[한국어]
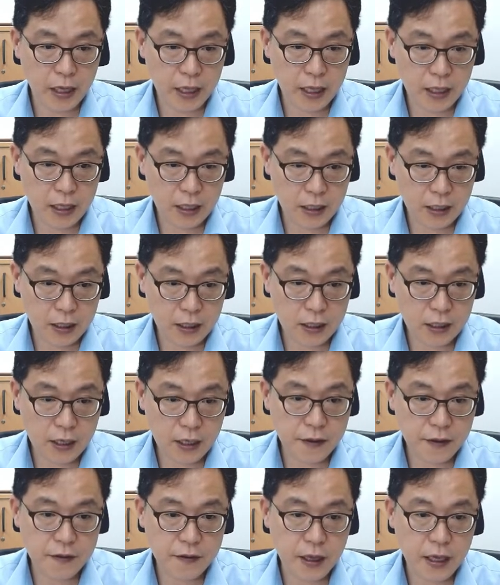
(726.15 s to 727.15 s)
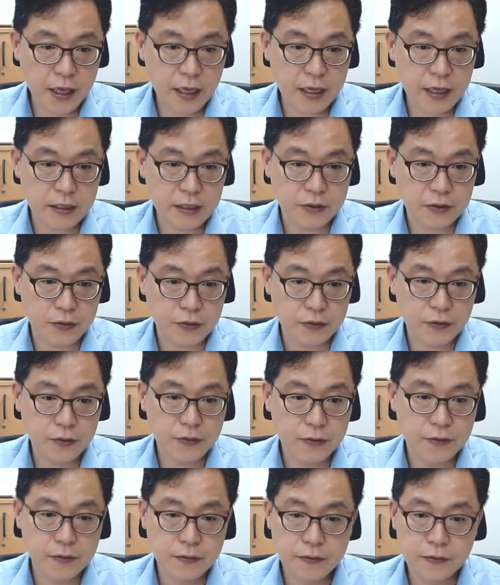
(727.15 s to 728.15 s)
A1에서 N까지죠, 그죠?
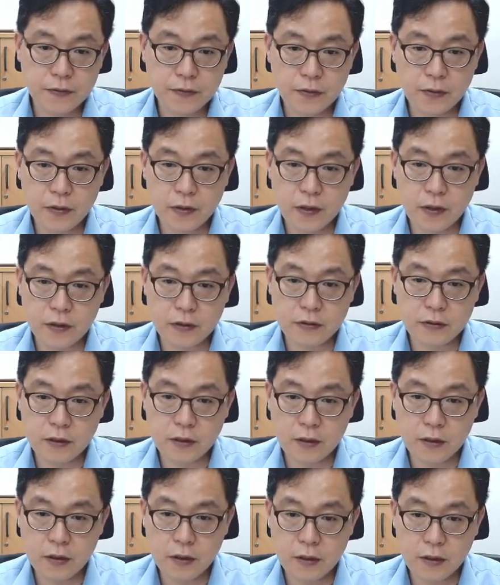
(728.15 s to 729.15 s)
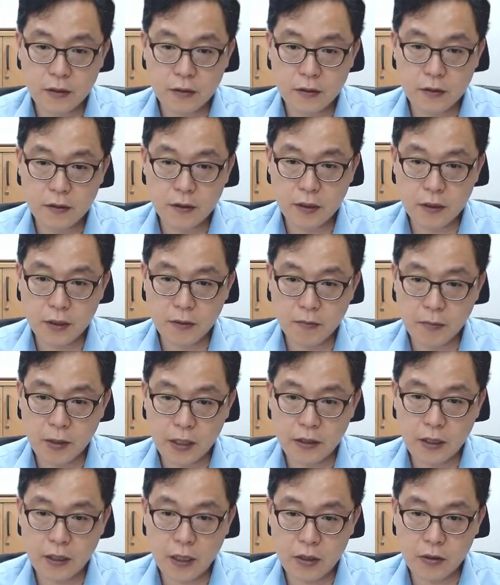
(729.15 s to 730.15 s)
그러니까 이제 이
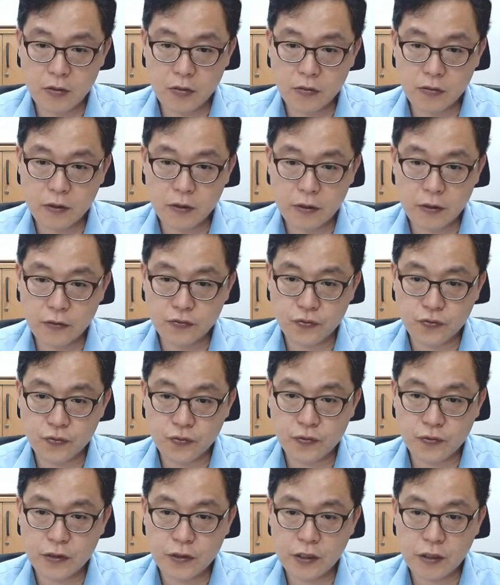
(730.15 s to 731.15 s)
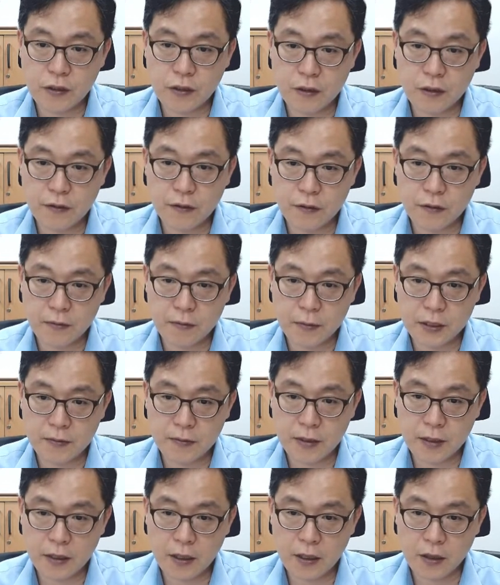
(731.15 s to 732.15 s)
메인 다이어곤에서 쭉 교차 들어가서
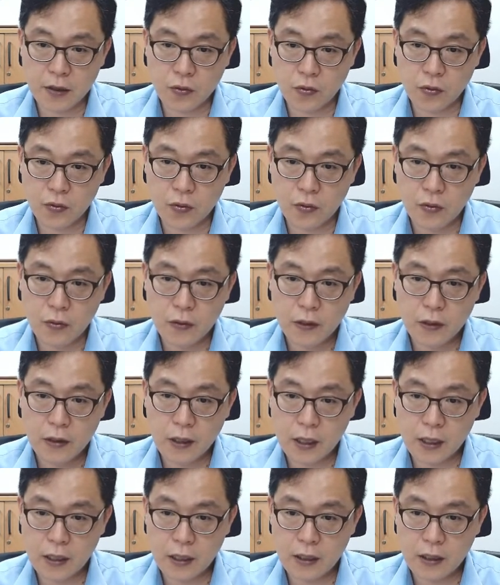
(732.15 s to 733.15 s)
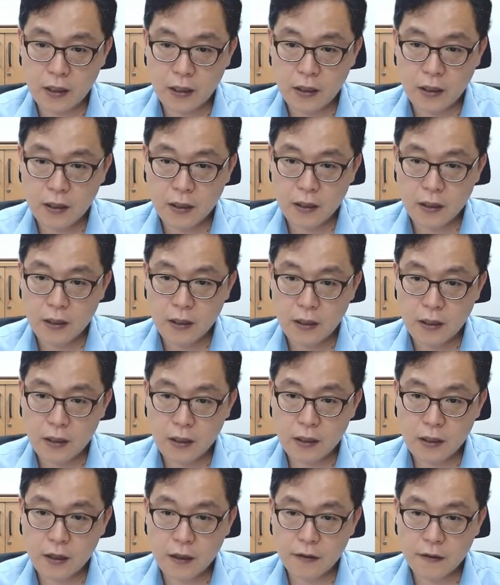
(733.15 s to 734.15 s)
마지막에 요
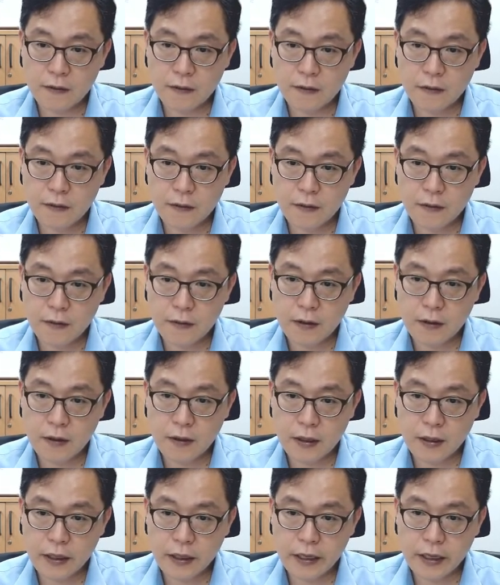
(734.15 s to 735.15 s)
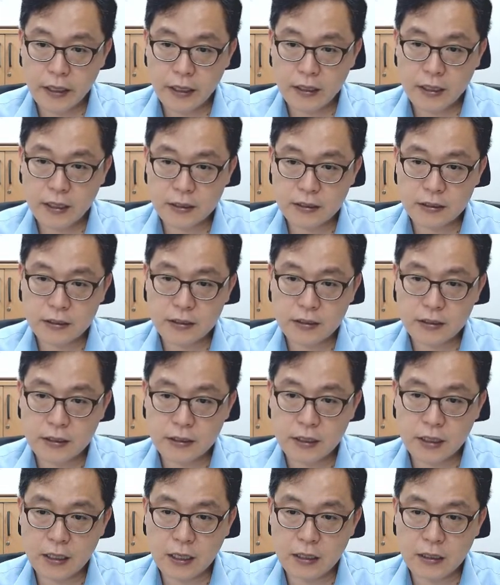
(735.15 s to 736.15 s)
A1에서 N까지를
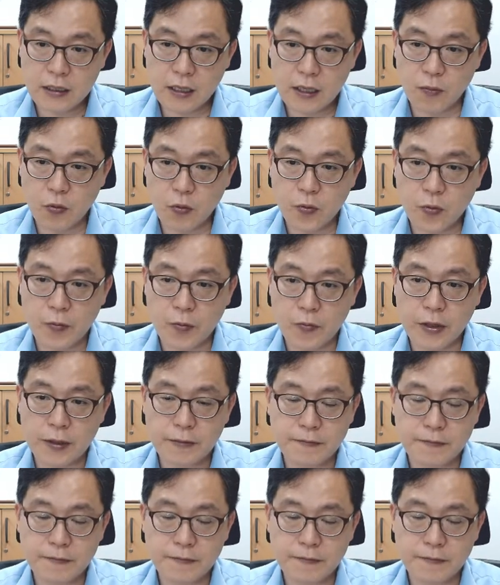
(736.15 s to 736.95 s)
찾아가는 게 목표입니다.